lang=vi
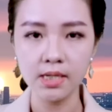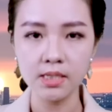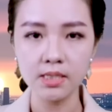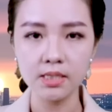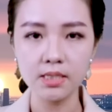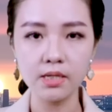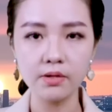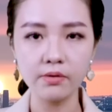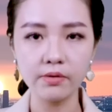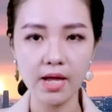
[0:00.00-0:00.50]

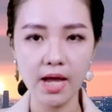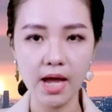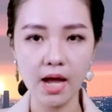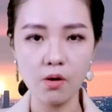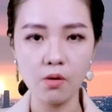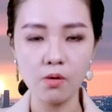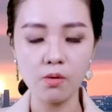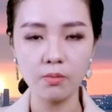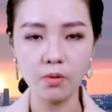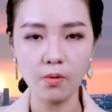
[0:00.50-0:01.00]
Syria
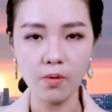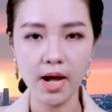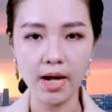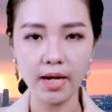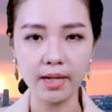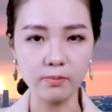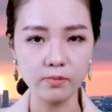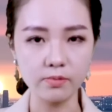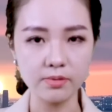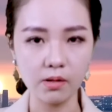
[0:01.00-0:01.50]
hôm qua
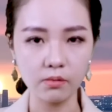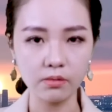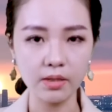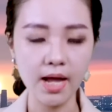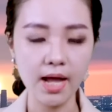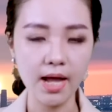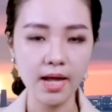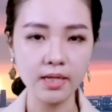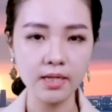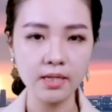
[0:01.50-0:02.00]
ngày sáu tháng
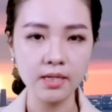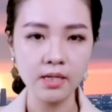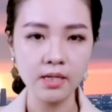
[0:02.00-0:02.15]
hai.